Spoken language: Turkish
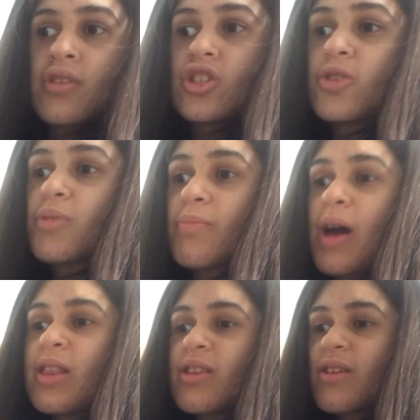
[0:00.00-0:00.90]
Şimdi
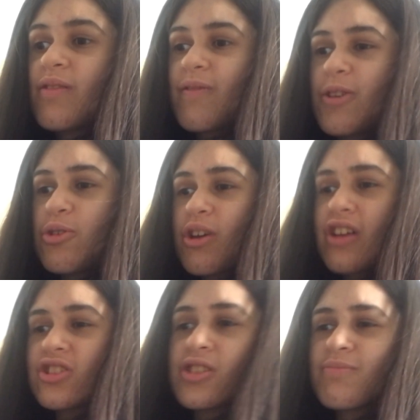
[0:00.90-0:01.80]
ben videoyu
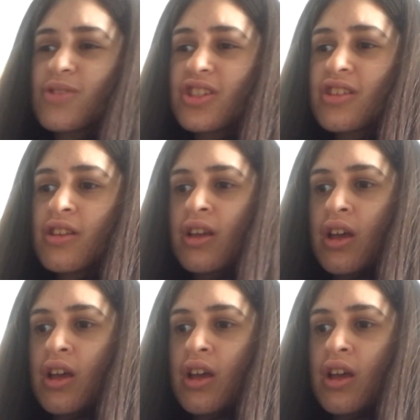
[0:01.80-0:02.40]
açtığım için